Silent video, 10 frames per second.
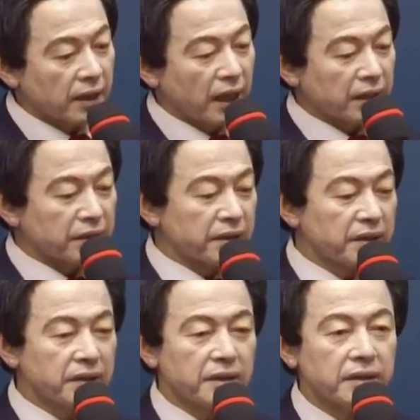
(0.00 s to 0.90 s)

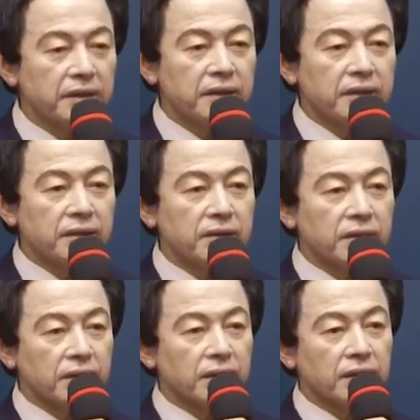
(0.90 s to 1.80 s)
강의를
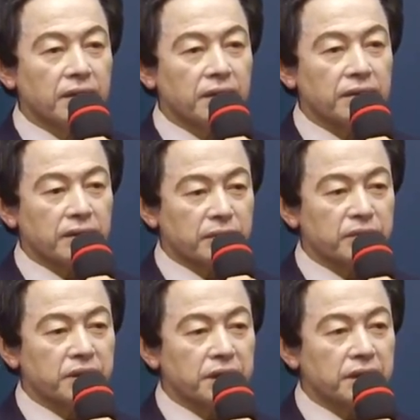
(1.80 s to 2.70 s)
어,
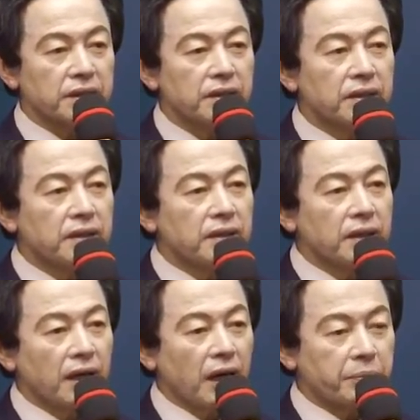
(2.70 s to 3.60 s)
여러분들이
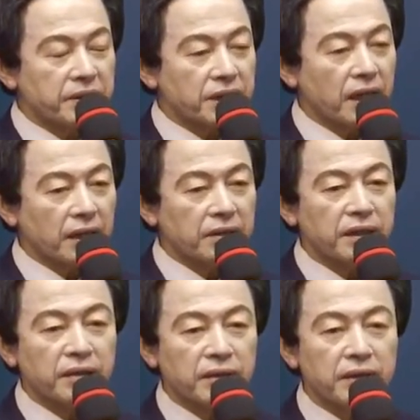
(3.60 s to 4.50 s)
앞에서 하게
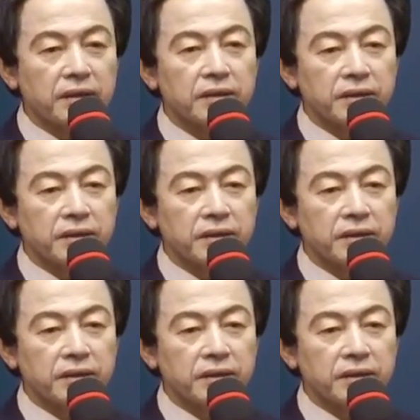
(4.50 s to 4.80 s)
된 걸